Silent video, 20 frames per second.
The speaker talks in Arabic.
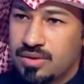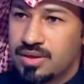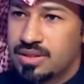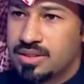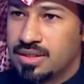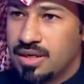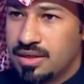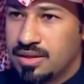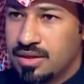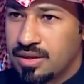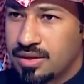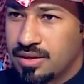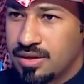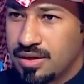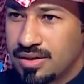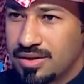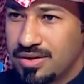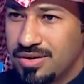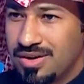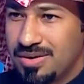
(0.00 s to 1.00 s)
الاتحاد
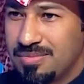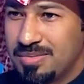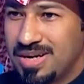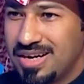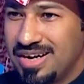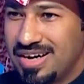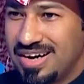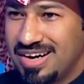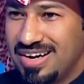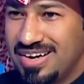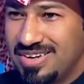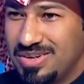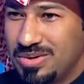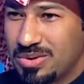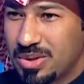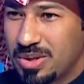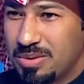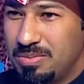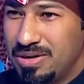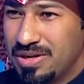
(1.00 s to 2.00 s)
الرياضي دائما له
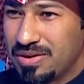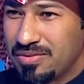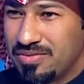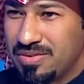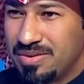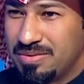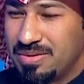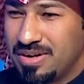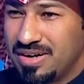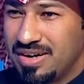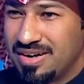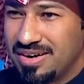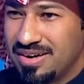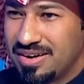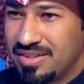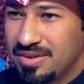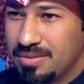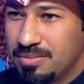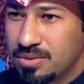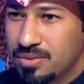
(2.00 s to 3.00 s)
دور كبير في
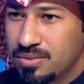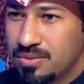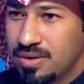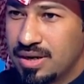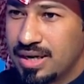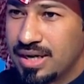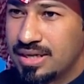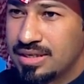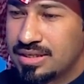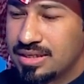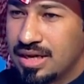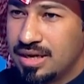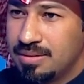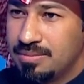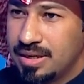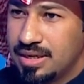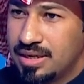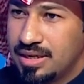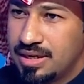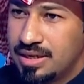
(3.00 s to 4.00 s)
هذه البطوله خلينا
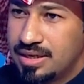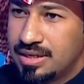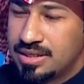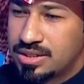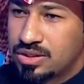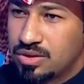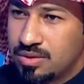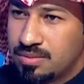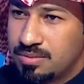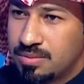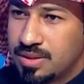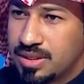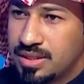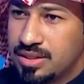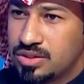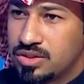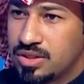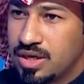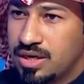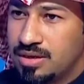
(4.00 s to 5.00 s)
نتكلم عن شلون ممكن
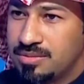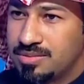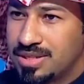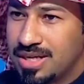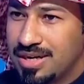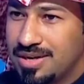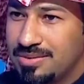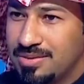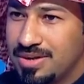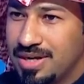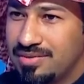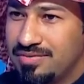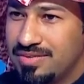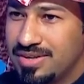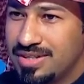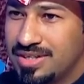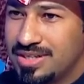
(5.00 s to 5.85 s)
يساهم سنويا في